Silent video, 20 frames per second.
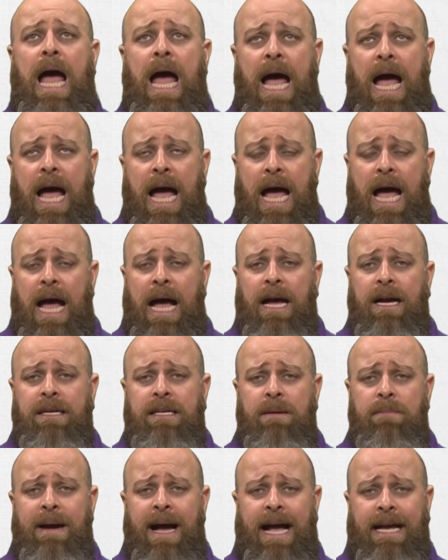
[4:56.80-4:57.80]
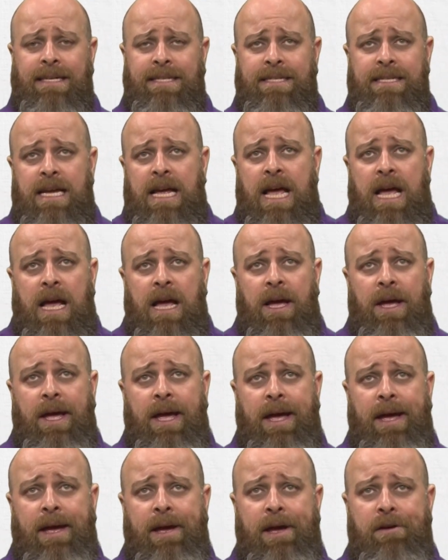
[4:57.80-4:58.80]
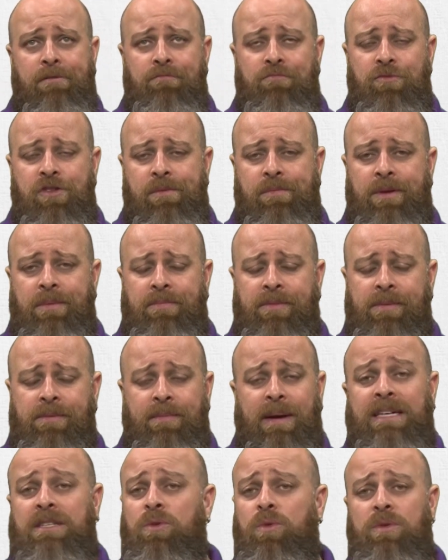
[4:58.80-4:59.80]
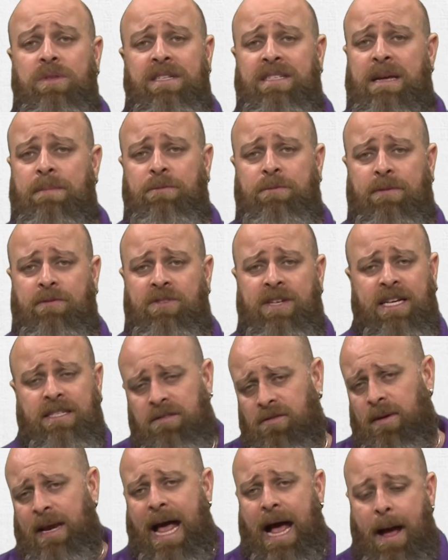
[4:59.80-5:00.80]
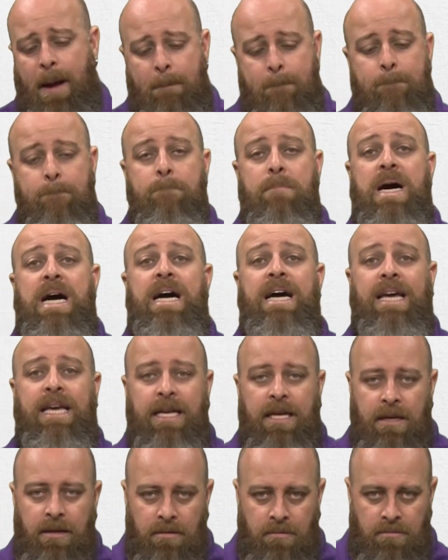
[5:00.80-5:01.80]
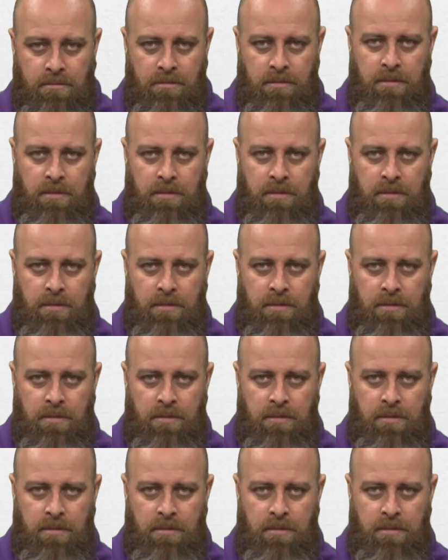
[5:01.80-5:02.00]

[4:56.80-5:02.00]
Uh, que mais? Uh, mais alguns exemplos para vocês? Então, vamos lá. Mãe.